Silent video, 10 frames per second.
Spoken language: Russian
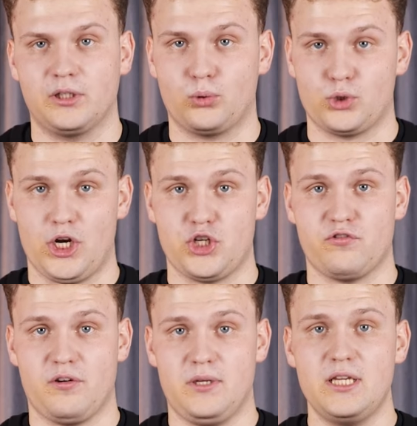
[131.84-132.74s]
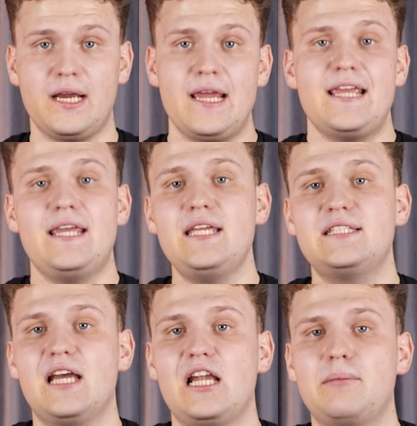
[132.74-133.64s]
окружающего мира и
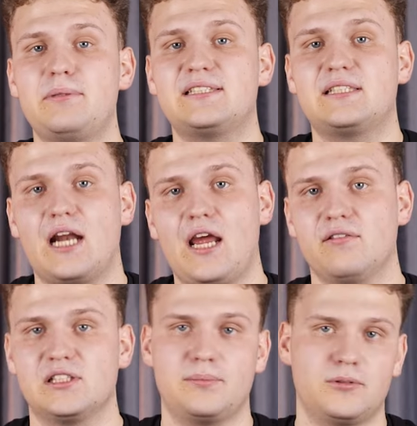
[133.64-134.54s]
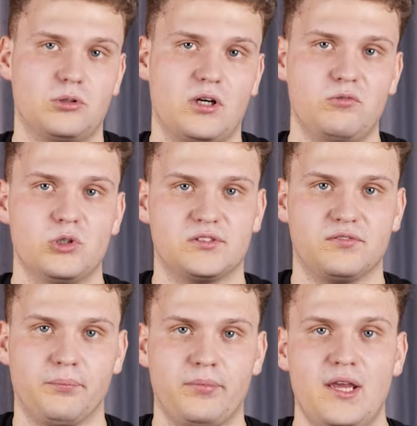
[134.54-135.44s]
идеально подстраивался под руководство.